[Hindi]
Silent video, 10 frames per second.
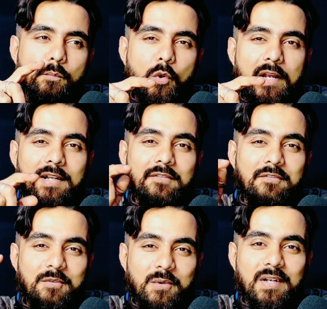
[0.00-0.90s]
पॉइंट
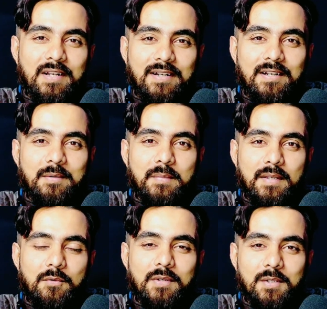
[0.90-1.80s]
फोर कर कर
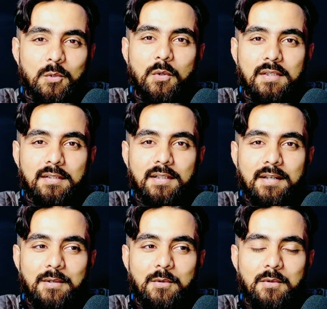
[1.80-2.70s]
भी कोई तोड़ सकता
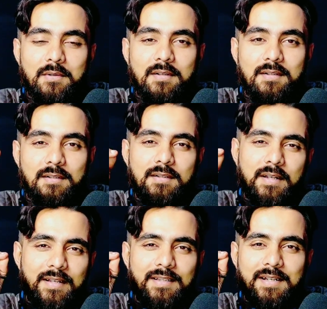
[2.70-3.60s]
है रिकॉर्ड
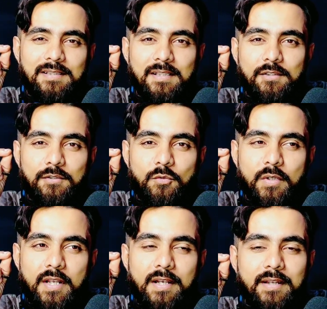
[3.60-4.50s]
इतने से
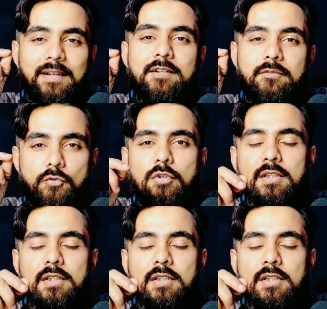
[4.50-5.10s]
टूटे लेकिन टूट